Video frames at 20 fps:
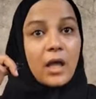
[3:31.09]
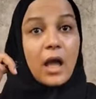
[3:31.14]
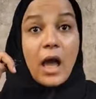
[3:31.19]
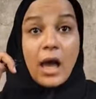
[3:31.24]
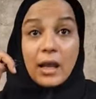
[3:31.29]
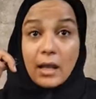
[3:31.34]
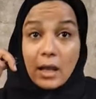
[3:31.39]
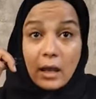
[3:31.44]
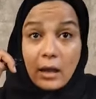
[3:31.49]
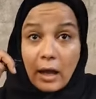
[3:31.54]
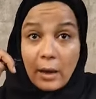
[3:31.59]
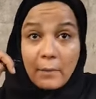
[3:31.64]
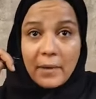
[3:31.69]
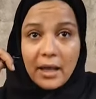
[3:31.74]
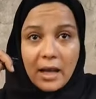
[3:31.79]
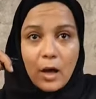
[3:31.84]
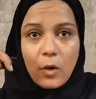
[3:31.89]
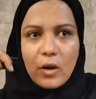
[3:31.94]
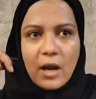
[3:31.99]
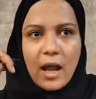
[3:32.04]
انا
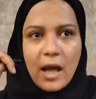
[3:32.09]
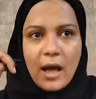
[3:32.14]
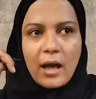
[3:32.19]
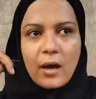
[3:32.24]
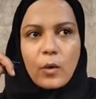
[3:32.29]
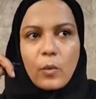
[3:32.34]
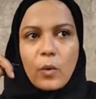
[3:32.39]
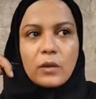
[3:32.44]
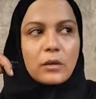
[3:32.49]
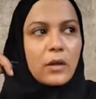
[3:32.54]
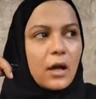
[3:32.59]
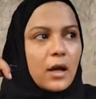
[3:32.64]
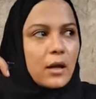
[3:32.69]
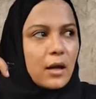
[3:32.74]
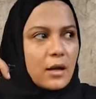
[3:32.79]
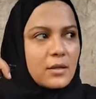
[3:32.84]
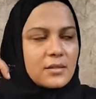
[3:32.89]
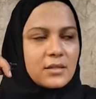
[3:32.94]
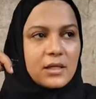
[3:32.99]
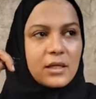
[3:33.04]
عماله اقول لها والله طيب،
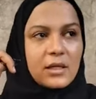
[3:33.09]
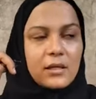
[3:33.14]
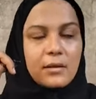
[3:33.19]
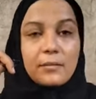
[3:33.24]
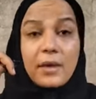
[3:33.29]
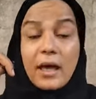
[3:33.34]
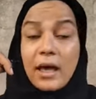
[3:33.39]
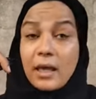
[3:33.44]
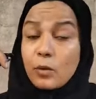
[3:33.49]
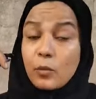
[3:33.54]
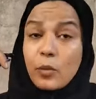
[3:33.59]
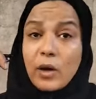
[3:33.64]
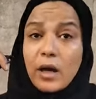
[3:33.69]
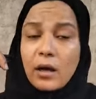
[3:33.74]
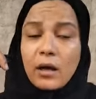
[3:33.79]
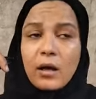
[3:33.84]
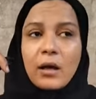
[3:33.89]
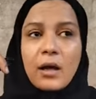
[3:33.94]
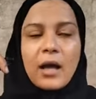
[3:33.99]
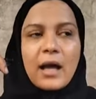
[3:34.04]
العظيم ايوه